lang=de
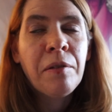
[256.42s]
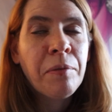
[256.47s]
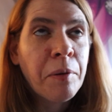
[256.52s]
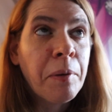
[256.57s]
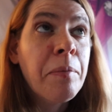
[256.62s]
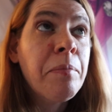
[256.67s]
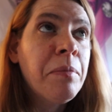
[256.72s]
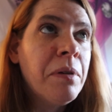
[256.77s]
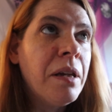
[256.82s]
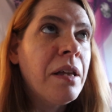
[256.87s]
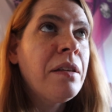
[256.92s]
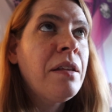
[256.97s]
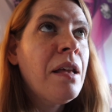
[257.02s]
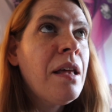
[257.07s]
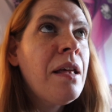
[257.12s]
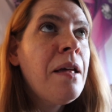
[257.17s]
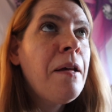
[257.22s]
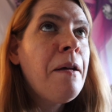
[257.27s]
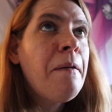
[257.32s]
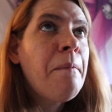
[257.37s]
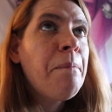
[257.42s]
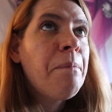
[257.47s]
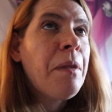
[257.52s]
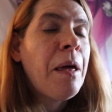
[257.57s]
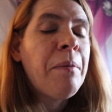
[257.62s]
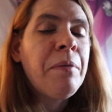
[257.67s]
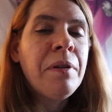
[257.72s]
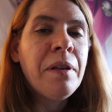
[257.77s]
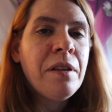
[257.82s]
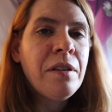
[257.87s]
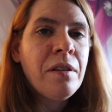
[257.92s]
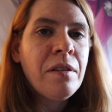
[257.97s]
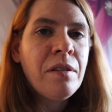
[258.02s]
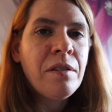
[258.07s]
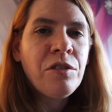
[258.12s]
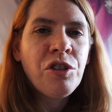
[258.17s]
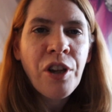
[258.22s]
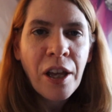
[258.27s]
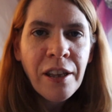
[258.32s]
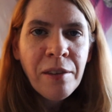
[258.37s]
es bringt mir nichts. Aber es,
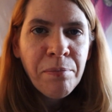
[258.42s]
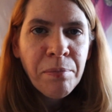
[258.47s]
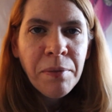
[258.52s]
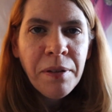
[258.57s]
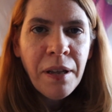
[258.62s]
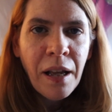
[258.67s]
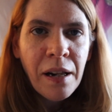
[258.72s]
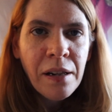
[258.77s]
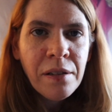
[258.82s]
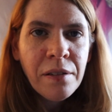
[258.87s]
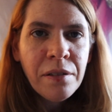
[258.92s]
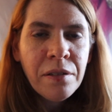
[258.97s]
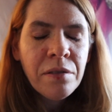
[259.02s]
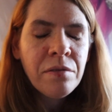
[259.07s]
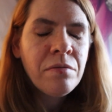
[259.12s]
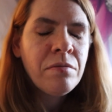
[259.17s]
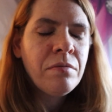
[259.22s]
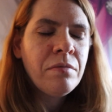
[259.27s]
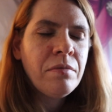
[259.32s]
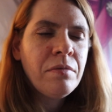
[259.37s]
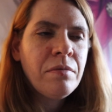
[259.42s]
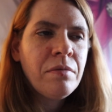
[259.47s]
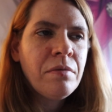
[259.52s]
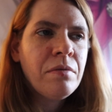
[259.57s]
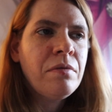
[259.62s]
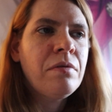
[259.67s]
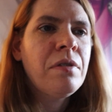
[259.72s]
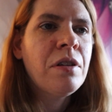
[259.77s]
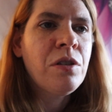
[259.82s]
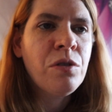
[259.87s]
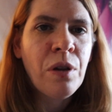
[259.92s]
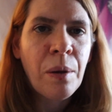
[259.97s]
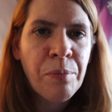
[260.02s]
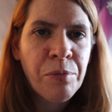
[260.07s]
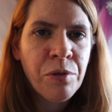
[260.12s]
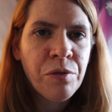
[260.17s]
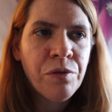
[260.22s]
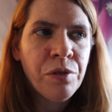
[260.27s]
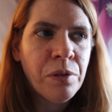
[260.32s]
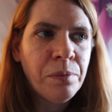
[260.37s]
es stresst mich halt, das zu
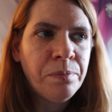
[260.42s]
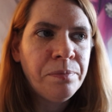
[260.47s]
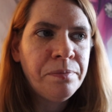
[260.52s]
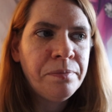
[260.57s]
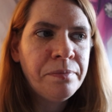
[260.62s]
abzufüllen.